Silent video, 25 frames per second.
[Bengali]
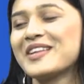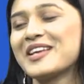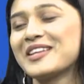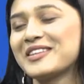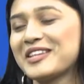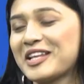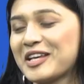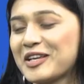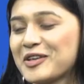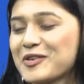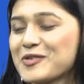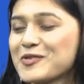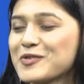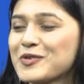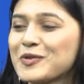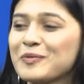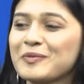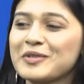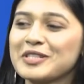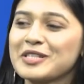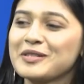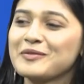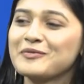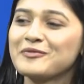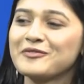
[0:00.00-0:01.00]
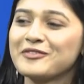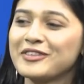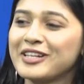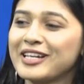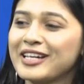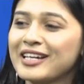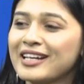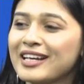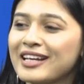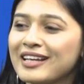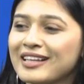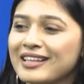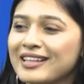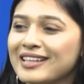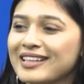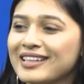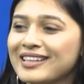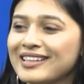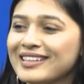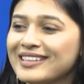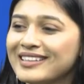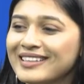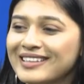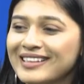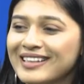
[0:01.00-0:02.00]
থ্যাংক ইউ সো মাচ তুমি শো দেখো না
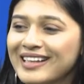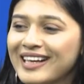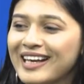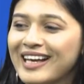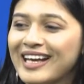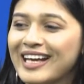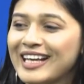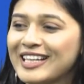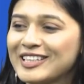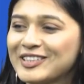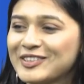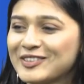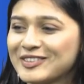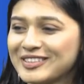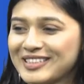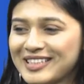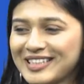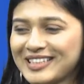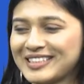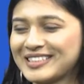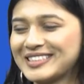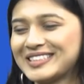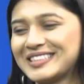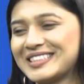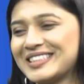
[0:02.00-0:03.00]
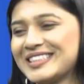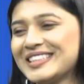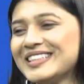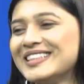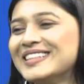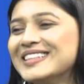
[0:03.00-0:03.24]
লাকি আসতে আসছি